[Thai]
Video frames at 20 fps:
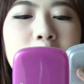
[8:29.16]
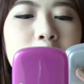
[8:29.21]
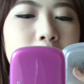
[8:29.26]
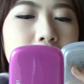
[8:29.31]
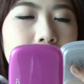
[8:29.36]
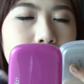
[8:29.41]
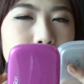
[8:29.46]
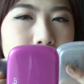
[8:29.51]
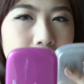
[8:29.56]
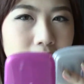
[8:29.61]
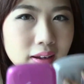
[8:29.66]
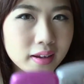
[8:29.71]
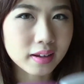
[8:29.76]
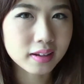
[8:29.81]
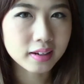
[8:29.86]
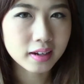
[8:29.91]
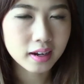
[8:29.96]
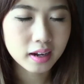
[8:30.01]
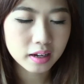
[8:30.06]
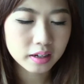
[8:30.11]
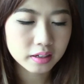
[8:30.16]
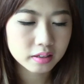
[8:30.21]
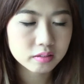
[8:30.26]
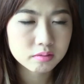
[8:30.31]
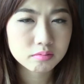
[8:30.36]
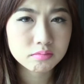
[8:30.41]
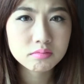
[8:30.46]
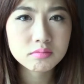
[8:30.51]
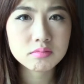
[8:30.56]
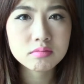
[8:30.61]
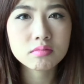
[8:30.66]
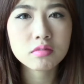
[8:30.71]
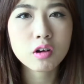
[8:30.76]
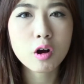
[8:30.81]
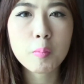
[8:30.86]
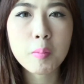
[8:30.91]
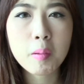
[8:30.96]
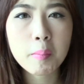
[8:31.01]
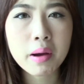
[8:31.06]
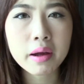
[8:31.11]
ว่าทำไมนะคะ อืม
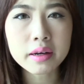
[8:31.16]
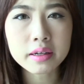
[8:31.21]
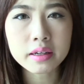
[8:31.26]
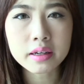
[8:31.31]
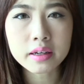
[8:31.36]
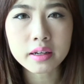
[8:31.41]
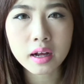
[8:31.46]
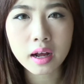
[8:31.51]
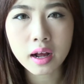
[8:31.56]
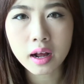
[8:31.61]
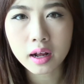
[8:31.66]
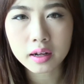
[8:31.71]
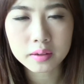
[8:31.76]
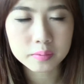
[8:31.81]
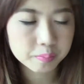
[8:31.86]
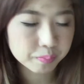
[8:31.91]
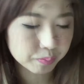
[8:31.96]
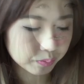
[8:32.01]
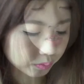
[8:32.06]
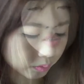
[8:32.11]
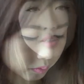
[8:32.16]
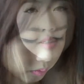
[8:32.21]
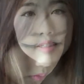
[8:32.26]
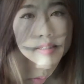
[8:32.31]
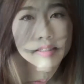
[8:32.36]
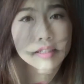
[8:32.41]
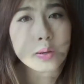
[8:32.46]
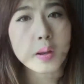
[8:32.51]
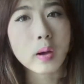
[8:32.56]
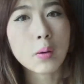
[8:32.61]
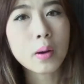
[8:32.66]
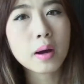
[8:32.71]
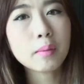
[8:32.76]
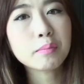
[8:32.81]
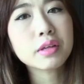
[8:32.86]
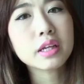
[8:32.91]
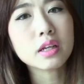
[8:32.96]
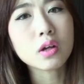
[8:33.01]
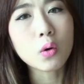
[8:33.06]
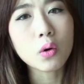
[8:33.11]
ก็ประมาณนี้นะคะ สำหรับความ
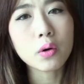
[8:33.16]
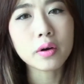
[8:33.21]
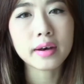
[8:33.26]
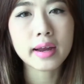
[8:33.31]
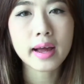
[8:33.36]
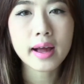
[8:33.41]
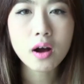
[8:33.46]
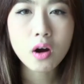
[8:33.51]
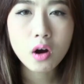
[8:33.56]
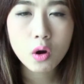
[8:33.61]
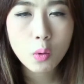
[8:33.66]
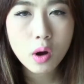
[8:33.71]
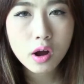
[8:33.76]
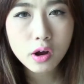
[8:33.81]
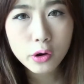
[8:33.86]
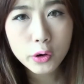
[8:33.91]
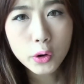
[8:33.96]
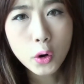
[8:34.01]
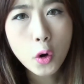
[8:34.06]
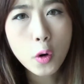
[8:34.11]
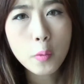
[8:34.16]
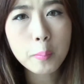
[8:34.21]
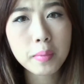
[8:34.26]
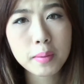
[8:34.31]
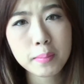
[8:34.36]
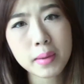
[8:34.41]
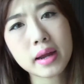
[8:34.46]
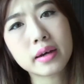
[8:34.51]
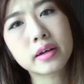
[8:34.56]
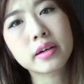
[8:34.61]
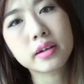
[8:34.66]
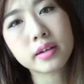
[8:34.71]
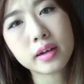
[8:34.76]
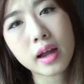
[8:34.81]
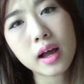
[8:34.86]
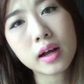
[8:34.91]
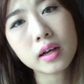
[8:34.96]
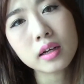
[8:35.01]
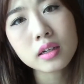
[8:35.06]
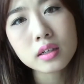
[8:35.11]
ติดทนนะ อ๋อ ว่าก็ทนประมาณหนึ่ง
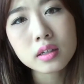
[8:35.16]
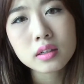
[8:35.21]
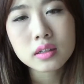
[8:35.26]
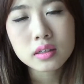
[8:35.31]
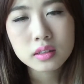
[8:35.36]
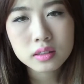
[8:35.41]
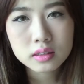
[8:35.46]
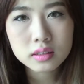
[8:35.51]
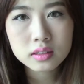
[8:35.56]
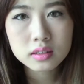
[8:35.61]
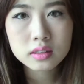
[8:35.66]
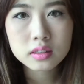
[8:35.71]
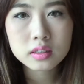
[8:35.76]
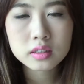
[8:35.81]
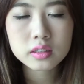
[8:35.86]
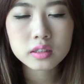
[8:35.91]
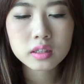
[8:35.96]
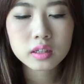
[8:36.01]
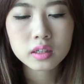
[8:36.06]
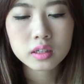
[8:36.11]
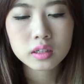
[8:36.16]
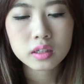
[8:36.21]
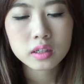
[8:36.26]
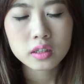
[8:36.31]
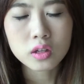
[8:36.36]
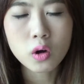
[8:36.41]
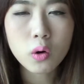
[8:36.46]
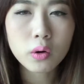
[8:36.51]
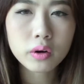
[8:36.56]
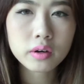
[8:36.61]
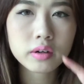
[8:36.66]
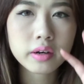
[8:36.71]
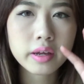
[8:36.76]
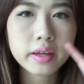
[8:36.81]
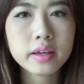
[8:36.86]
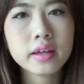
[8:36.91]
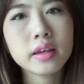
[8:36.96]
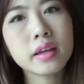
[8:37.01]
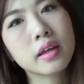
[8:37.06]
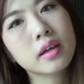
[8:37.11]
นะ คือทนใน
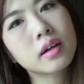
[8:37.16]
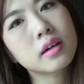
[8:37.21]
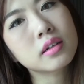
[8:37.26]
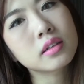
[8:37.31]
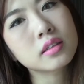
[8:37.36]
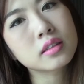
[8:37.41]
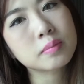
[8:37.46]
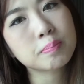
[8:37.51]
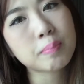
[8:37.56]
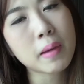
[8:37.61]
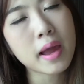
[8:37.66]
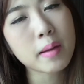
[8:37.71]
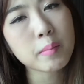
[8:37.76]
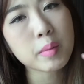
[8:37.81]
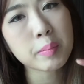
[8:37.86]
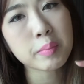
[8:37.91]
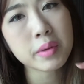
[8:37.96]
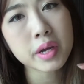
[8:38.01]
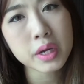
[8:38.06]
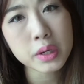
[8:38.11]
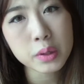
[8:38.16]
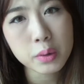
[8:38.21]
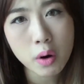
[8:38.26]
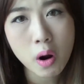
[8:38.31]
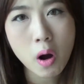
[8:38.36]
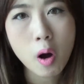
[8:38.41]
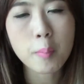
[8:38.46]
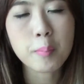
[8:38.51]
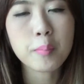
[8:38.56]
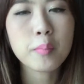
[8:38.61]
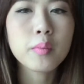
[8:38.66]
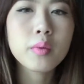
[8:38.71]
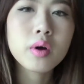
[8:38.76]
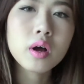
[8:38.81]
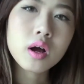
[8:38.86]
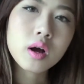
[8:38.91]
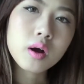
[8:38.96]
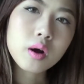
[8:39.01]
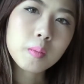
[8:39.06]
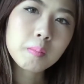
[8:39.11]
ที่นี้คือแป้งมันไม่ดรอป
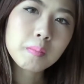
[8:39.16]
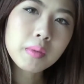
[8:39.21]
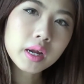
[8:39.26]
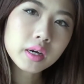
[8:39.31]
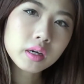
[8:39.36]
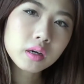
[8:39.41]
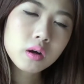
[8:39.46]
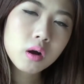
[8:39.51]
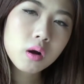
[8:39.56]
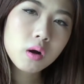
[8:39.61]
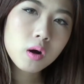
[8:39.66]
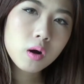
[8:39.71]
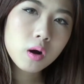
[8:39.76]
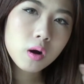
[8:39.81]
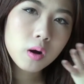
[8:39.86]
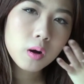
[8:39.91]
มันก็